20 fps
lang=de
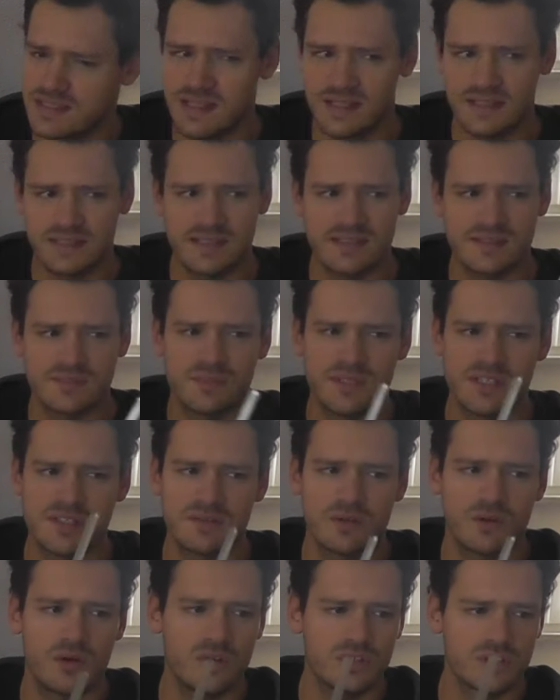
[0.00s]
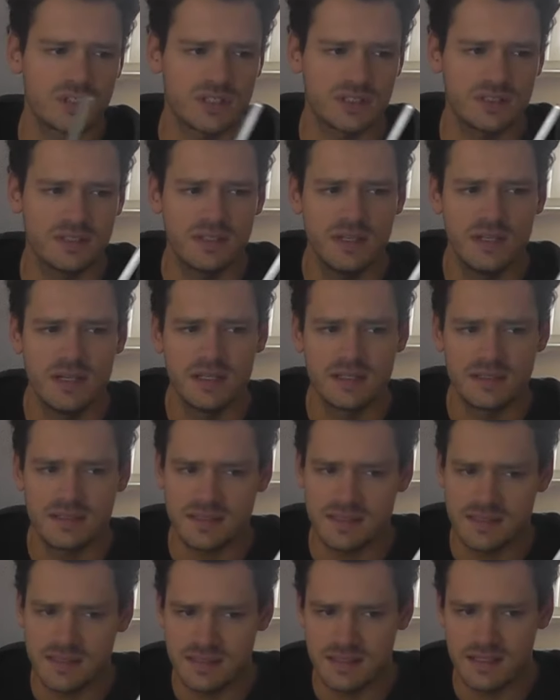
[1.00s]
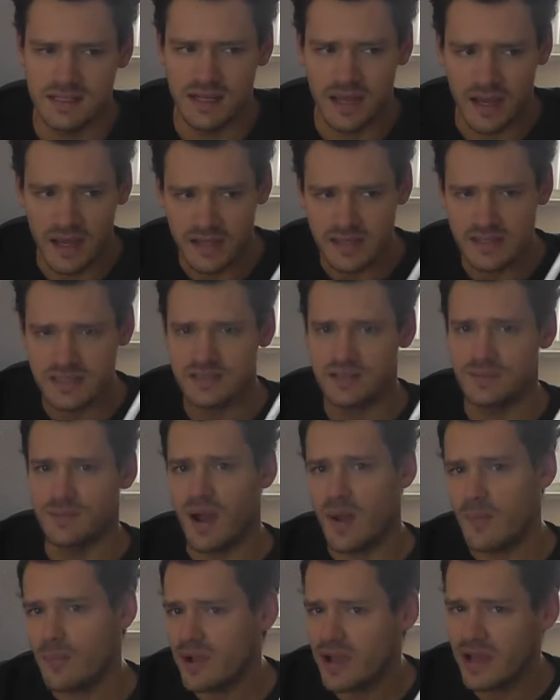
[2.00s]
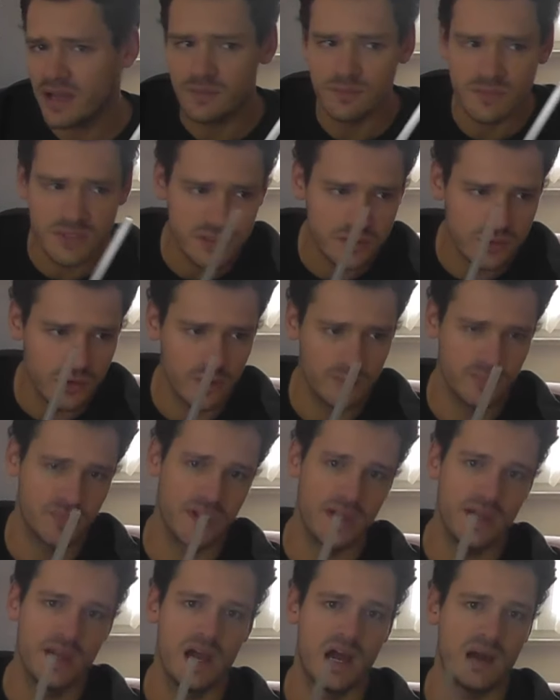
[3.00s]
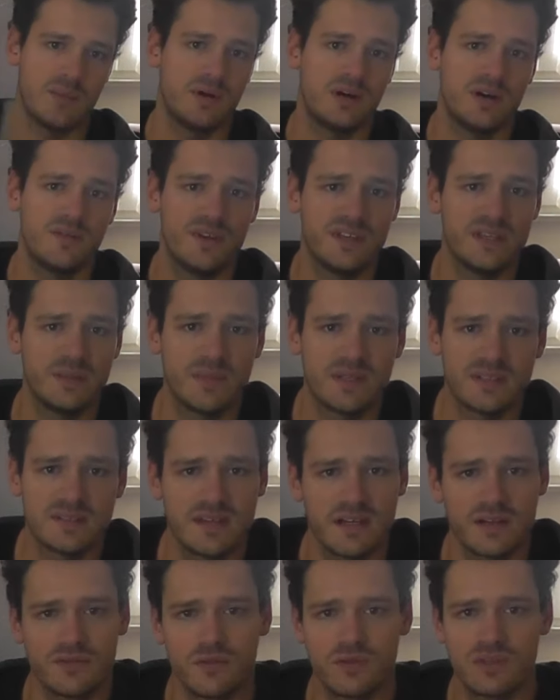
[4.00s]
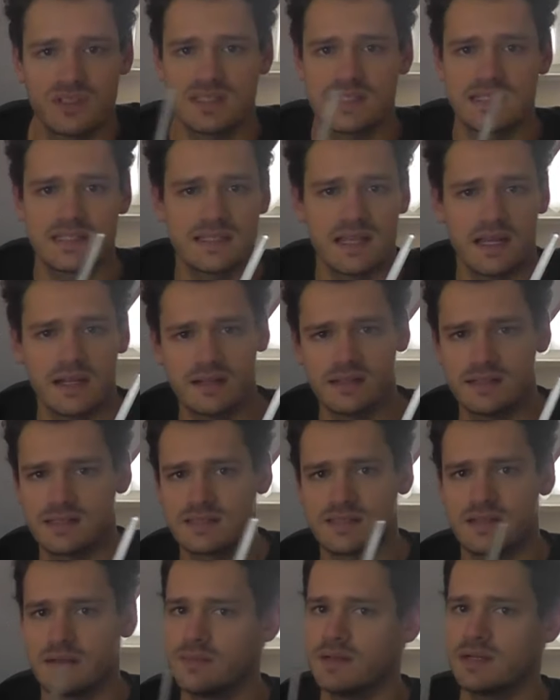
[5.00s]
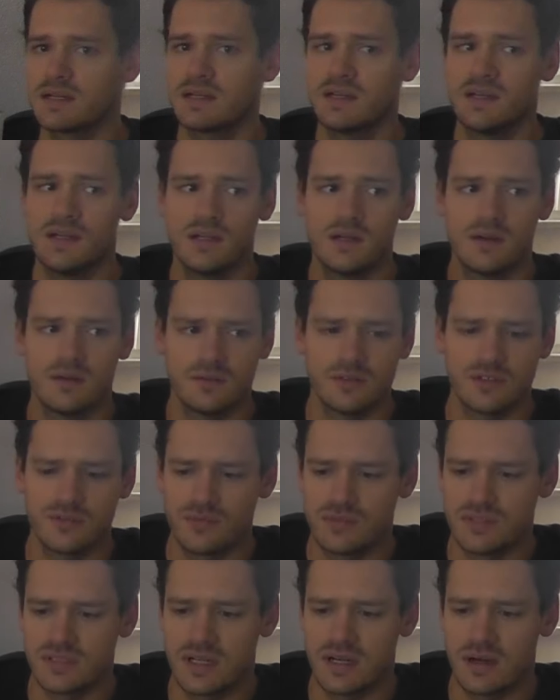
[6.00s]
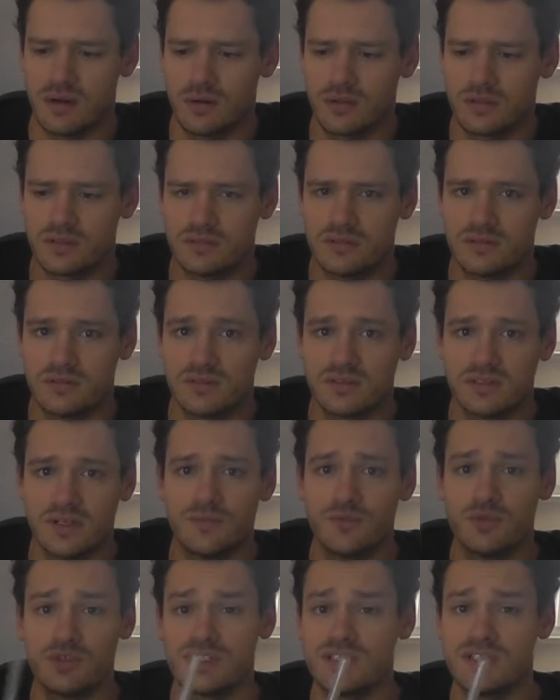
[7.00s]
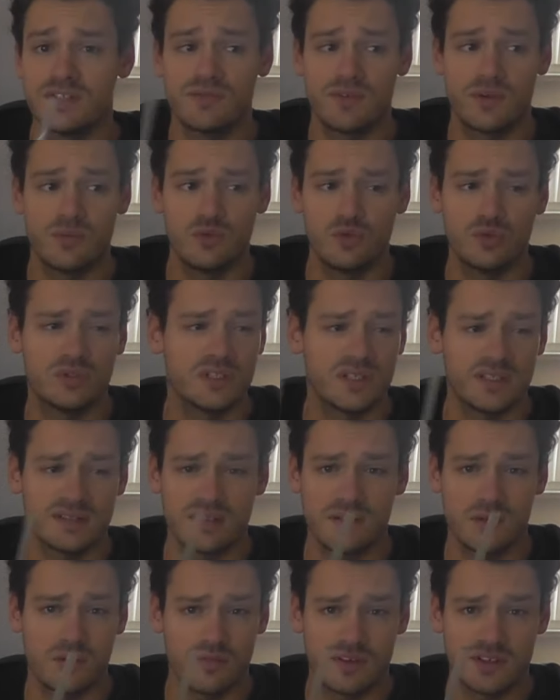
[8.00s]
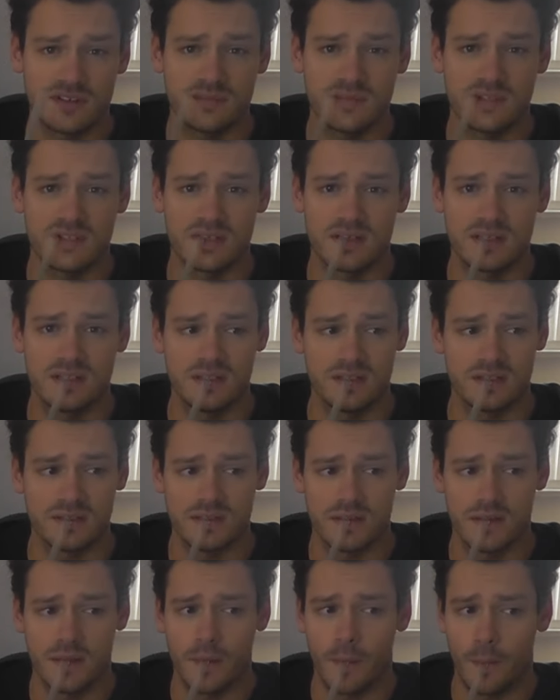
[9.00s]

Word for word: sage, da ist ein bisschen Orange drin, dass diese leicht im Abgang mitkommt. Aber wenn jemand sagen würde, es ist ein Ananas-Tabak und ich würde ihn rauchen, da würde ich nicht vermuten, dass da noch was mit drin ist.